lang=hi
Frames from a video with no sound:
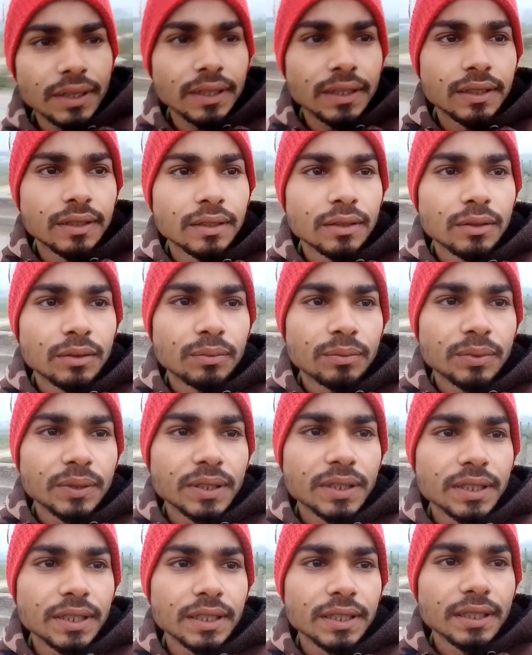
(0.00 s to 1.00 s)
पीछे
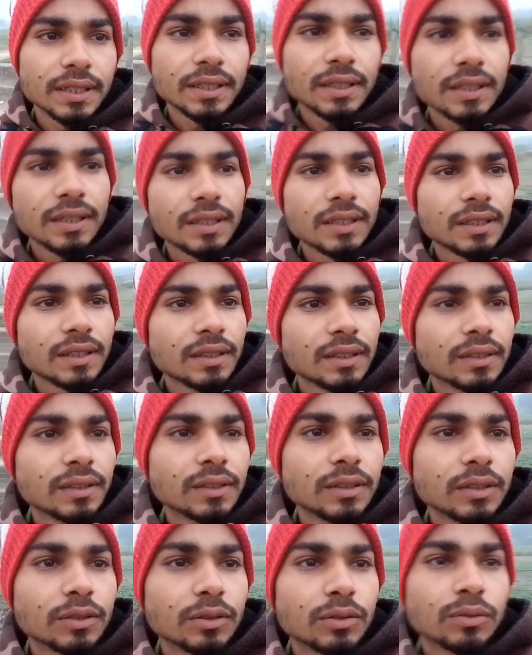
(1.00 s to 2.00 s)
देखो
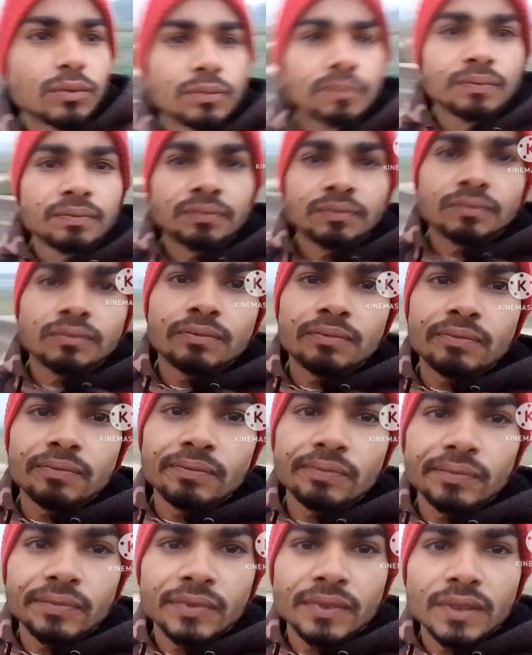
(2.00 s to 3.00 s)

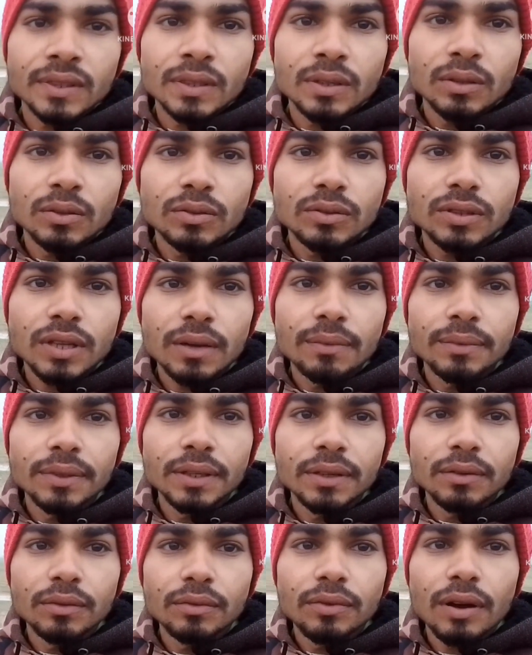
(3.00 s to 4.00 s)
सामने वहाँ
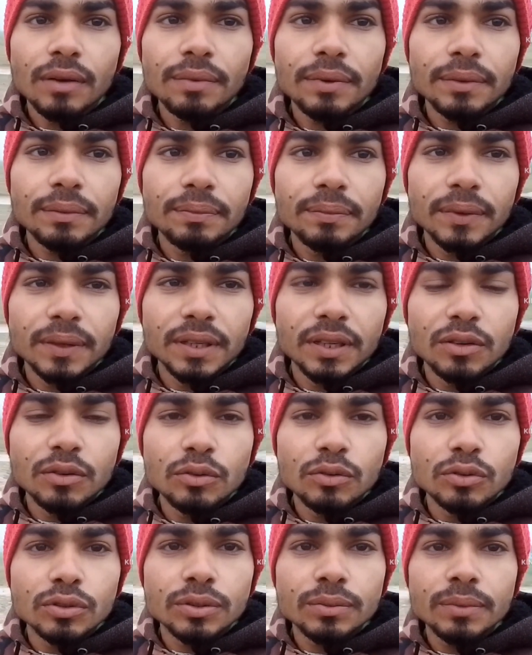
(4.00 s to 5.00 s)
पर गेहूँ उसमें
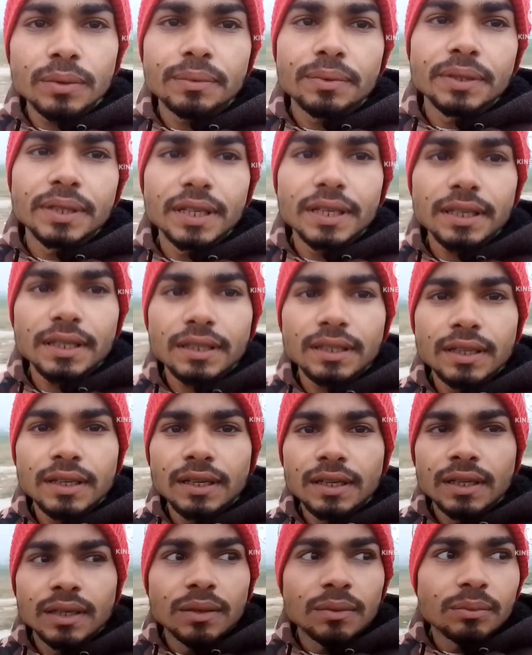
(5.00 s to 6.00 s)
भी है
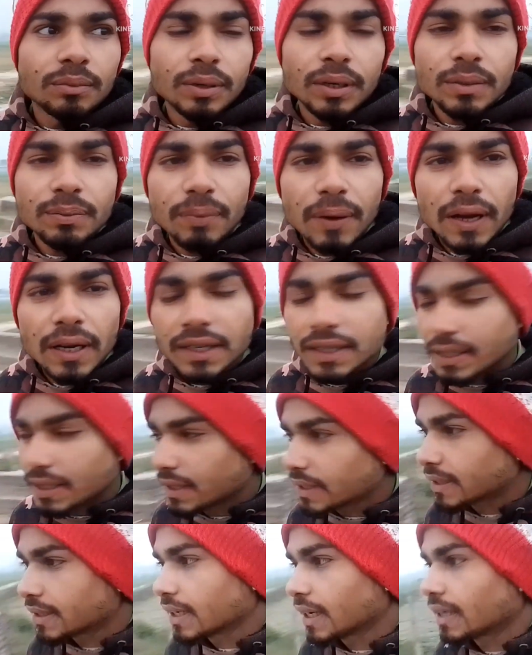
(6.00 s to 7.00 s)
बट पानी नहीं चला है
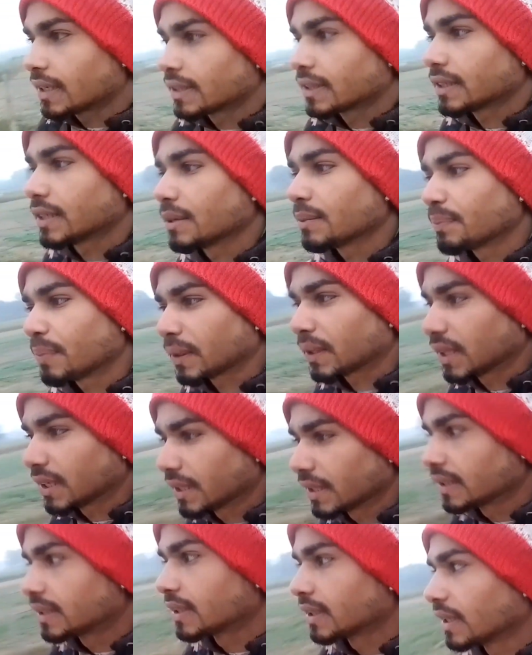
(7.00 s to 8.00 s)
इसलिए पता नहीं चल रहा
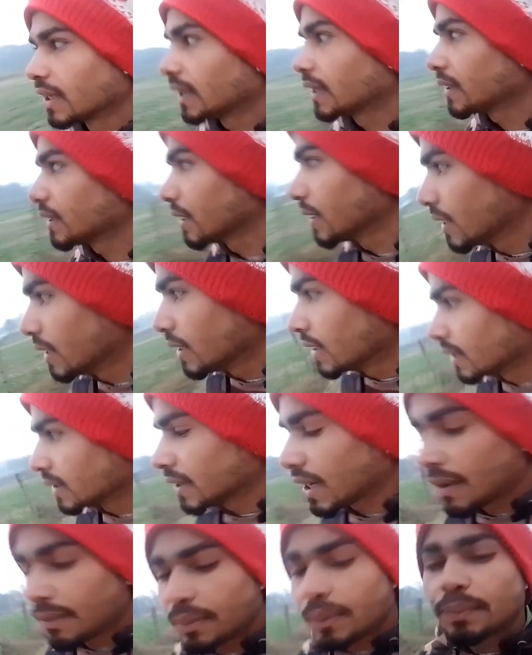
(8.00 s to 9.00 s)
है जहाँ पर
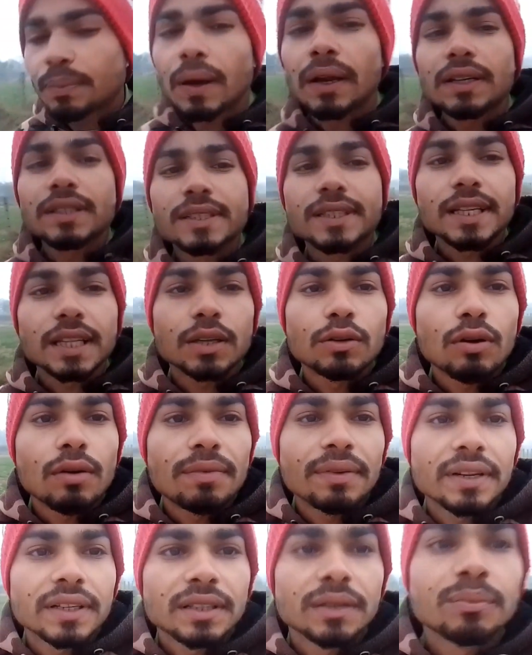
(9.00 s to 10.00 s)
पानी चलता है वहाँ पर एकदम
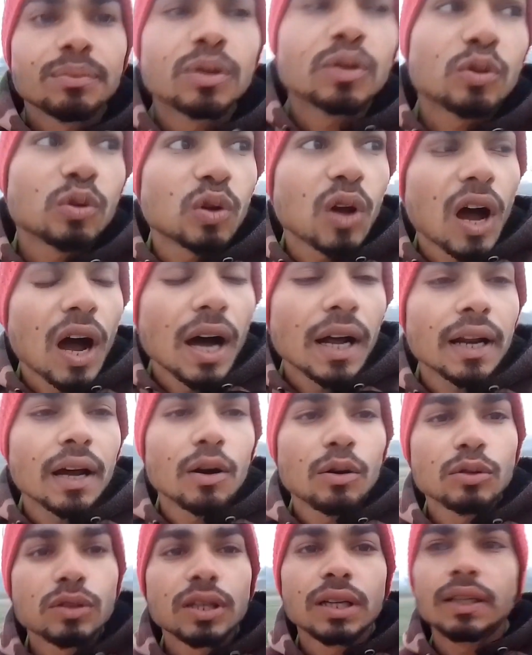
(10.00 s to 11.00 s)
बिल्कुल हरा हो जाता है
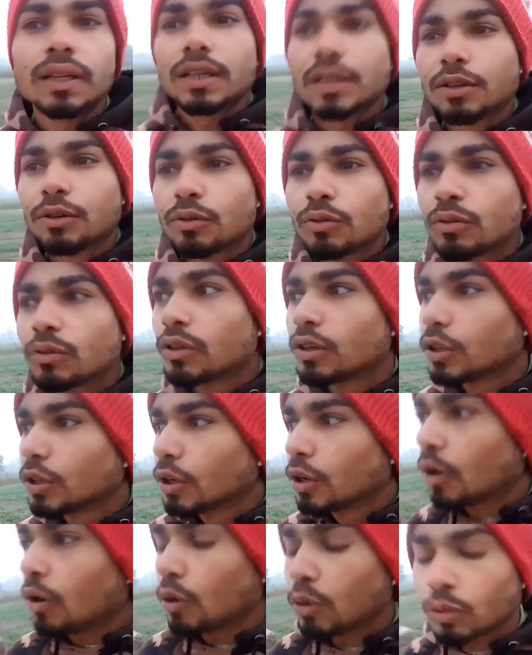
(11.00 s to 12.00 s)
गेहूँ और
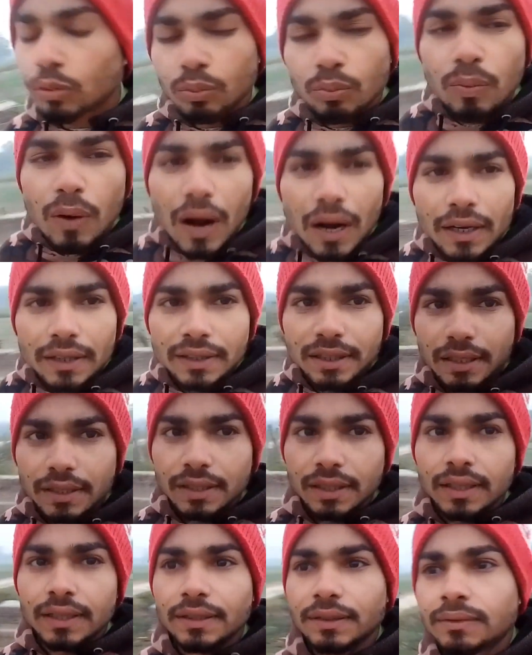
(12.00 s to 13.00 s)
बाढ़ जाता है
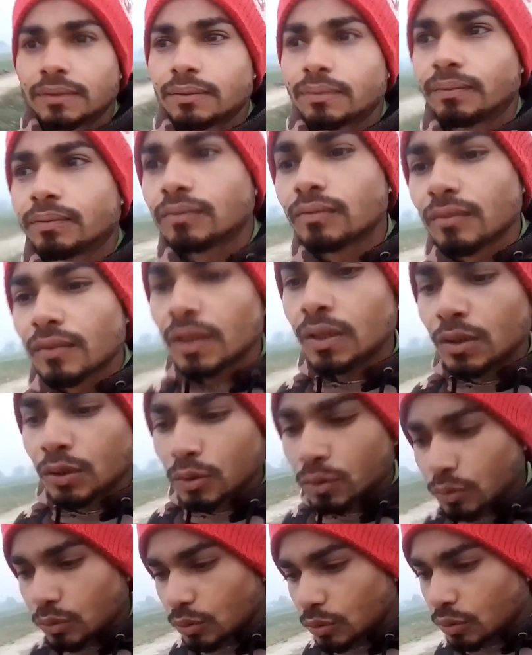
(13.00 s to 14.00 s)
तो
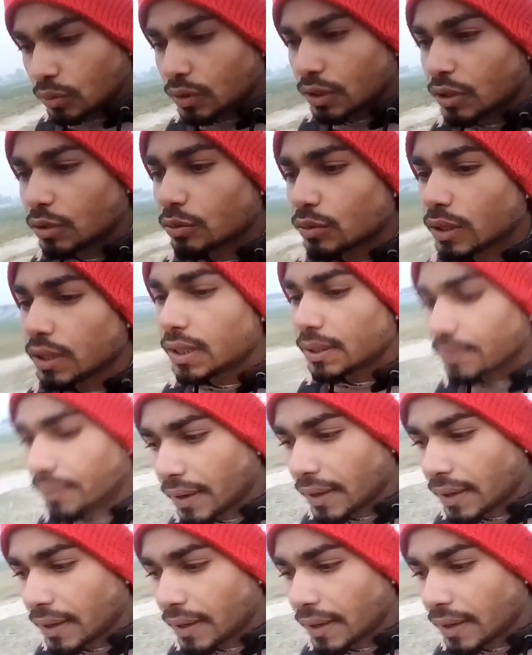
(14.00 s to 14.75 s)
गेहूँ के लिए पानी